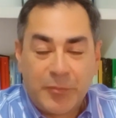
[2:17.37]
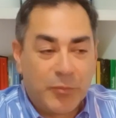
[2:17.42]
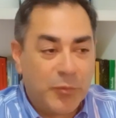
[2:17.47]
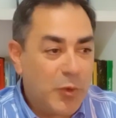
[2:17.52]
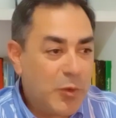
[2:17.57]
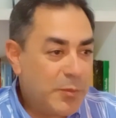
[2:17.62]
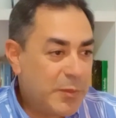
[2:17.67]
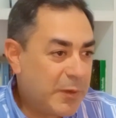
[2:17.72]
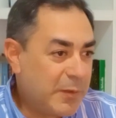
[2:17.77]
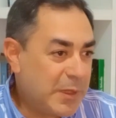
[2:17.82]

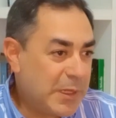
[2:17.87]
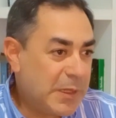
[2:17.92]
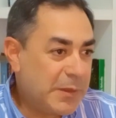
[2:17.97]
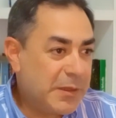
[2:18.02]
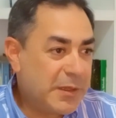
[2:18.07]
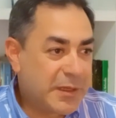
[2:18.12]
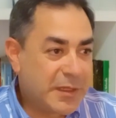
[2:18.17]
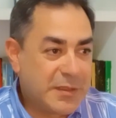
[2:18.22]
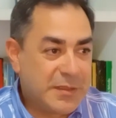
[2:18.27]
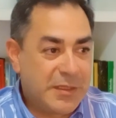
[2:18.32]
Vos me
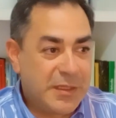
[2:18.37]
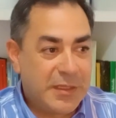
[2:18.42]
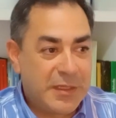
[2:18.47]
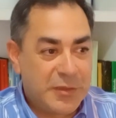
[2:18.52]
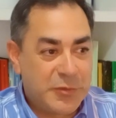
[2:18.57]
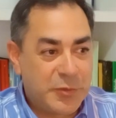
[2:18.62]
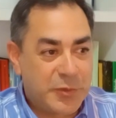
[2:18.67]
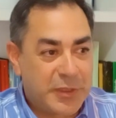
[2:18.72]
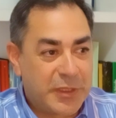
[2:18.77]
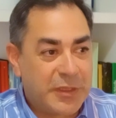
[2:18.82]
hablabas recién,
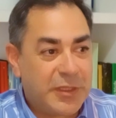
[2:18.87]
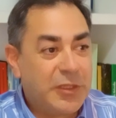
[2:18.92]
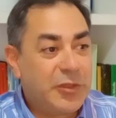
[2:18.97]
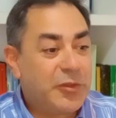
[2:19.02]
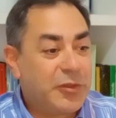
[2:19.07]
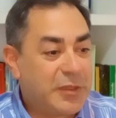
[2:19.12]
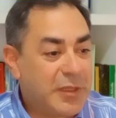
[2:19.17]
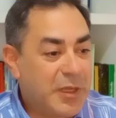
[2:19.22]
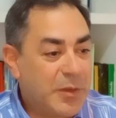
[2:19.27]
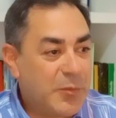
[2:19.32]
hace un
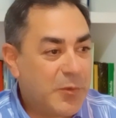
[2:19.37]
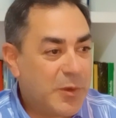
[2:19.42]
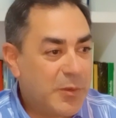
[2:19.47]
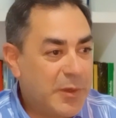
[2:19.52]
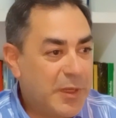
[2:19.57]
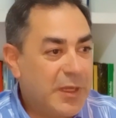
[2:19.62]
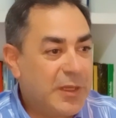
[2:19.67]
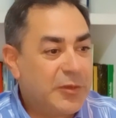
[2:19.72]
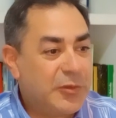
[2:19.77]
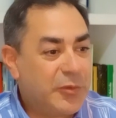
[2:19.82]
ratito, estábamos
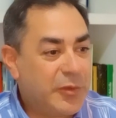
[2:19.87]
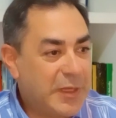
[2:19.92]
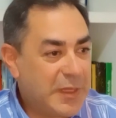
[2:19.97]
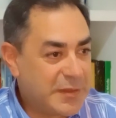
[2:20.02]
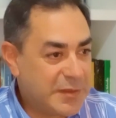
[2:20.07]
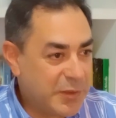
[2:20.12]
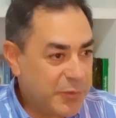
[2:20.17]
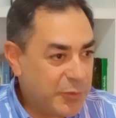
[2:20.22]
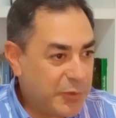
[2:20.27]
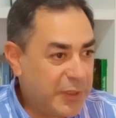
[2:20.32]
hablando de la
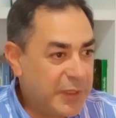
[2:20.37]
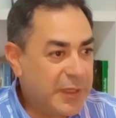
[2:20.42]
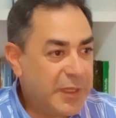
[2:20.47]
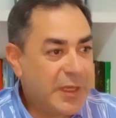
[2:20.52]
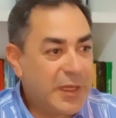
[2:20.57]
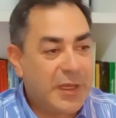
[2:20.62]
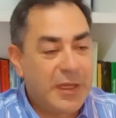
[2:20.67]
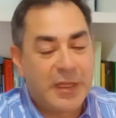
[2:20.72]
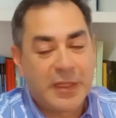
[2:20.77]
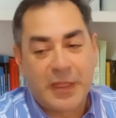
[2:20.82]

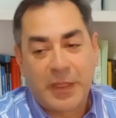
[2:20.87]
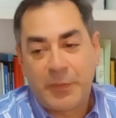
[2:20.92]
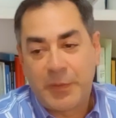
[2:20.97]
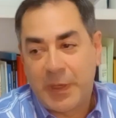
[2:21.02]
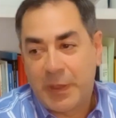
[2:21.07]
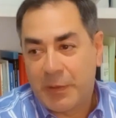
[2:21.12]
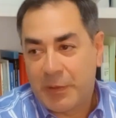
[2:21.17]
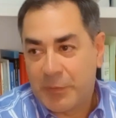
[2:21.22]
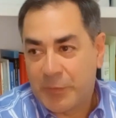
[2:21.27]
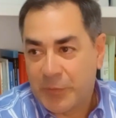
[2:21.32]
seguridad,
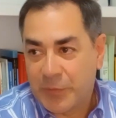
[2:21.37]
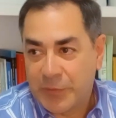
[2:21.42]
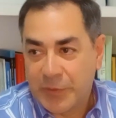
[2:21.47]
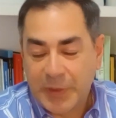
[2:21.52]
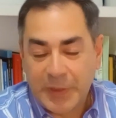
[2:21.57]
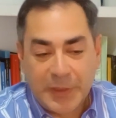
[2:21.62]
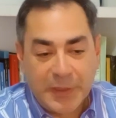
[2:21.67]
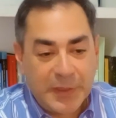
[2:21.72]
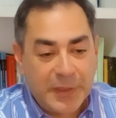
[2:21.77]
hablábamos